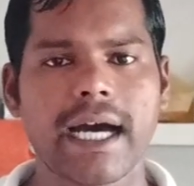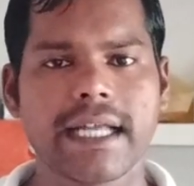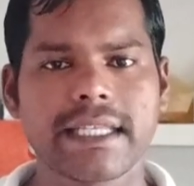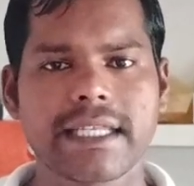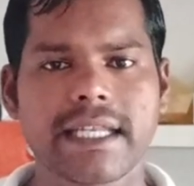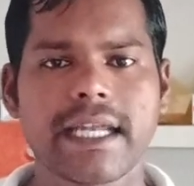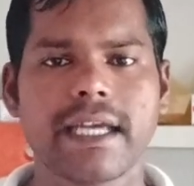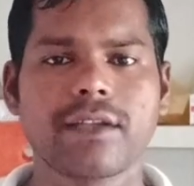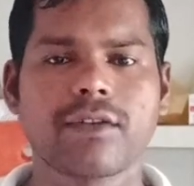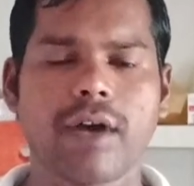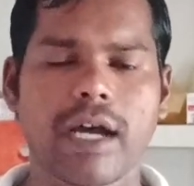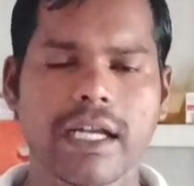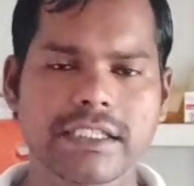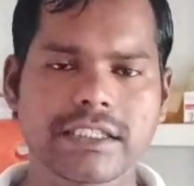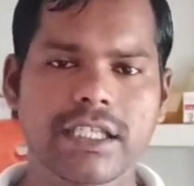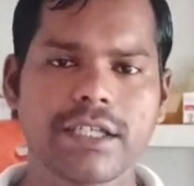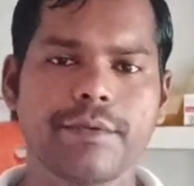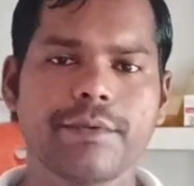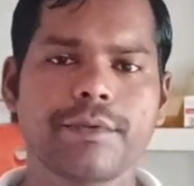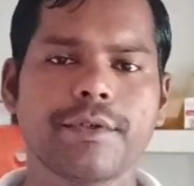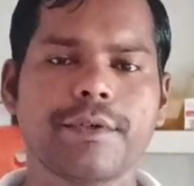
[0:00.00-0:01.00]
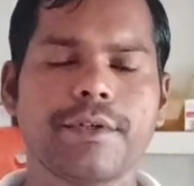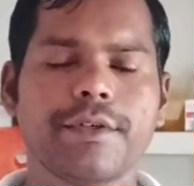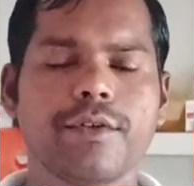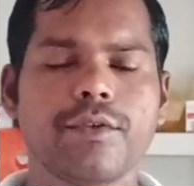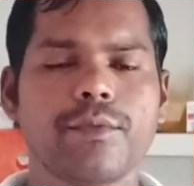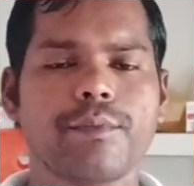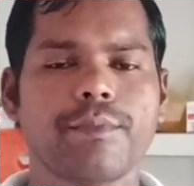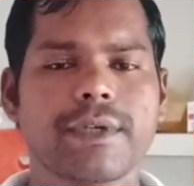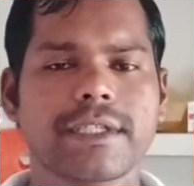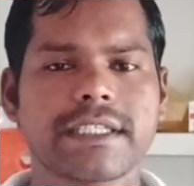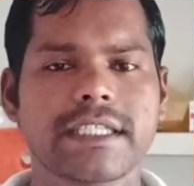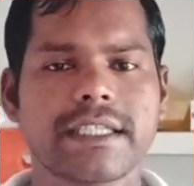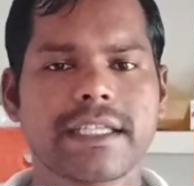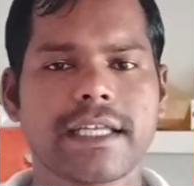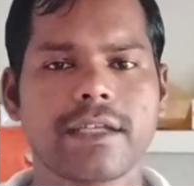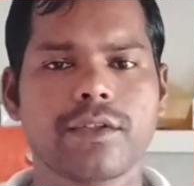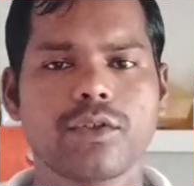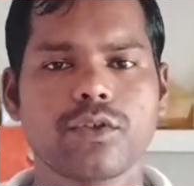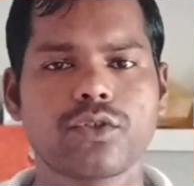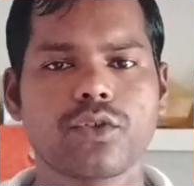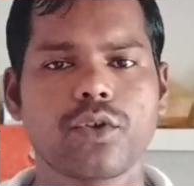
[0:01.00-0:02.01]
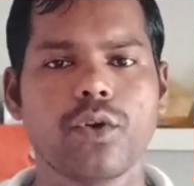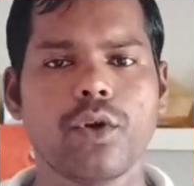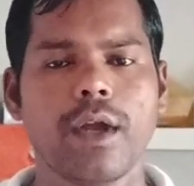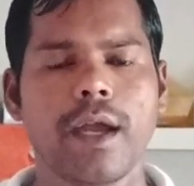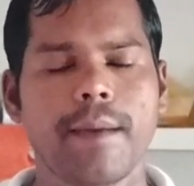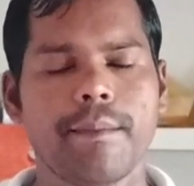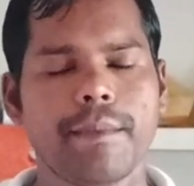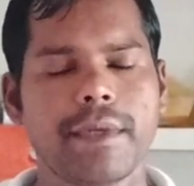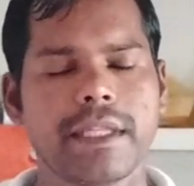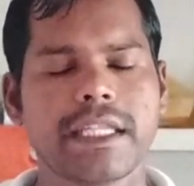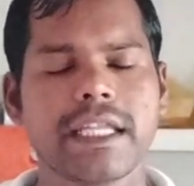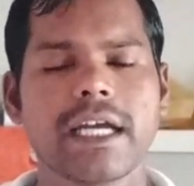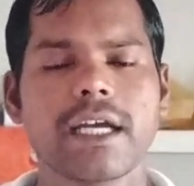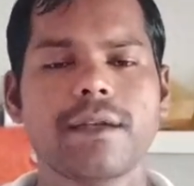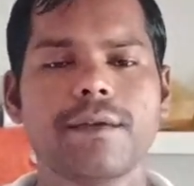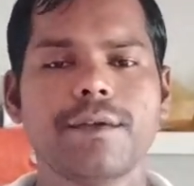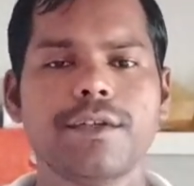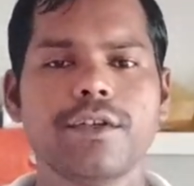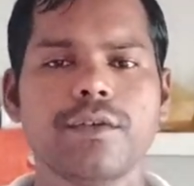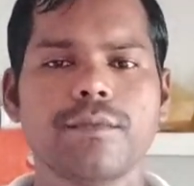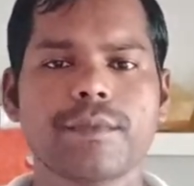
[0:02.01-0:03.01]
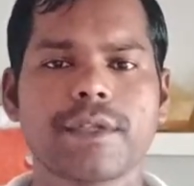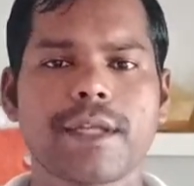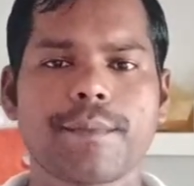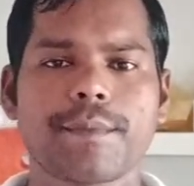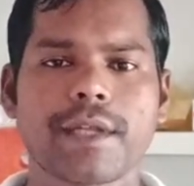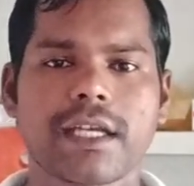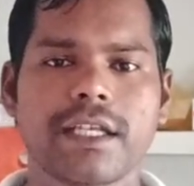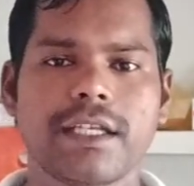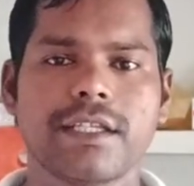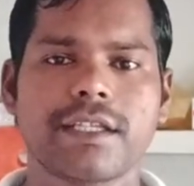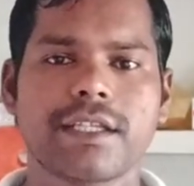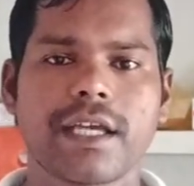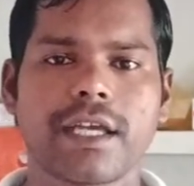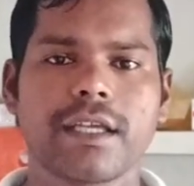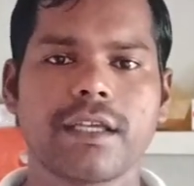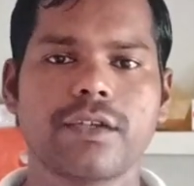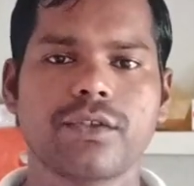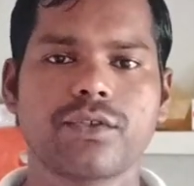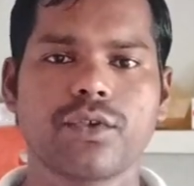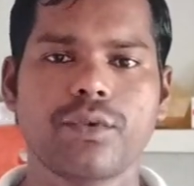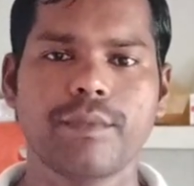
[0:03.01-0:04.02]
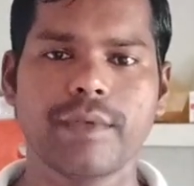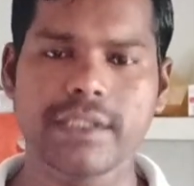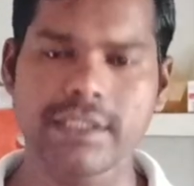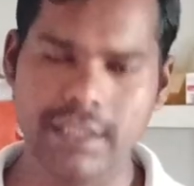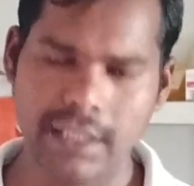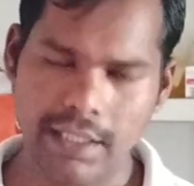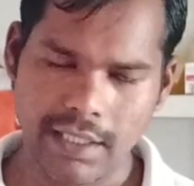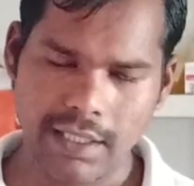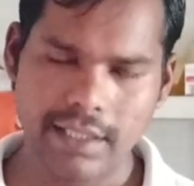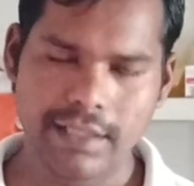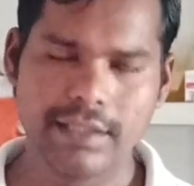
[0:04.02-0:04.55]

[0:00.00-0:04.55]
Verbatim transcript: आते रहे तो आज की वीडियो में बस इतना ही दोस्तों मिलते हैं अगले वीडियो में तब तक के लिए थैंक यू सो मच